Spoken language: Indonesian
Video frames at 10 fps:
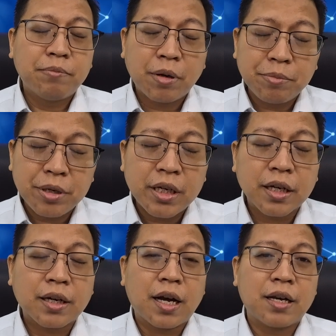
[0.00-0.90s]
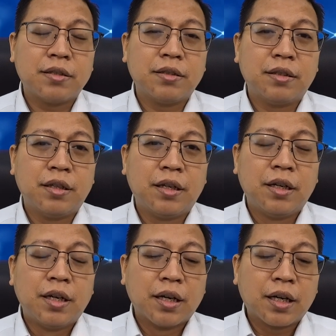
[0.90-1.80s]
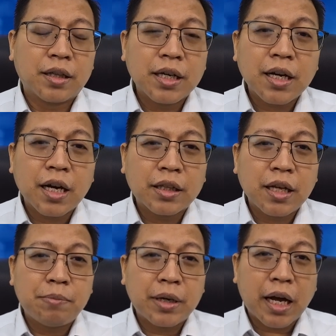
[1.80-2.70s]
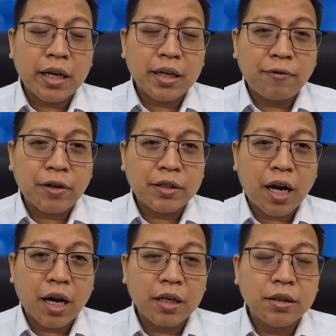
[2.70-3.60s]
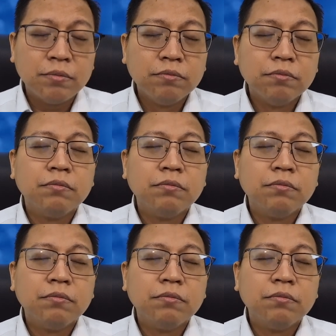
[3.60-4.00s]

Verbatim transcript: Memikirkan. Ketika kita menarik nafas terakhir,